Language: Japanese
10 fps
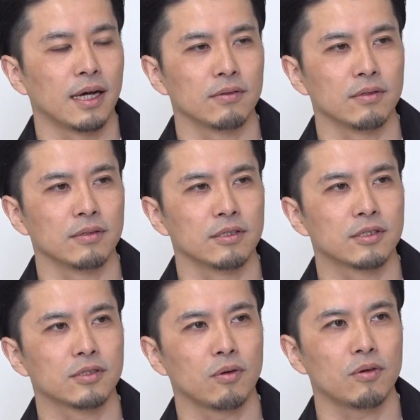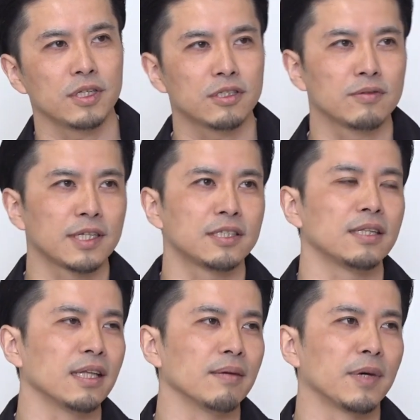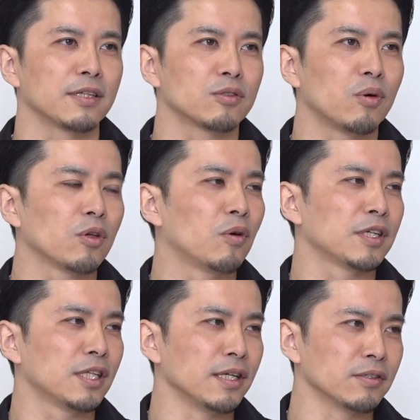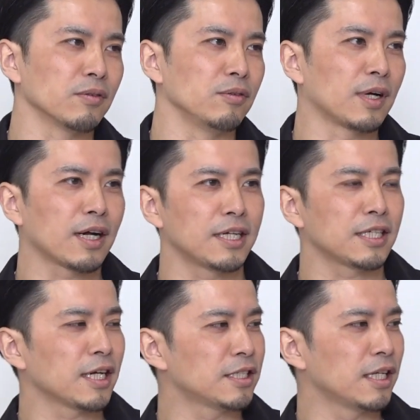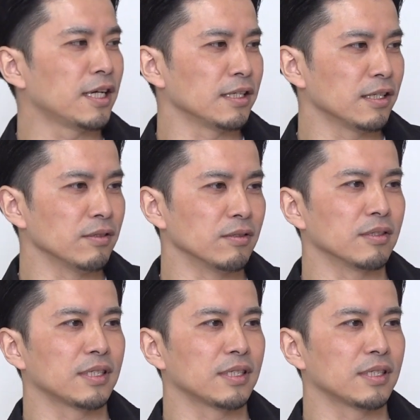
あの創立はしててまだ創業はしてないんですよ要は会社化してないっていう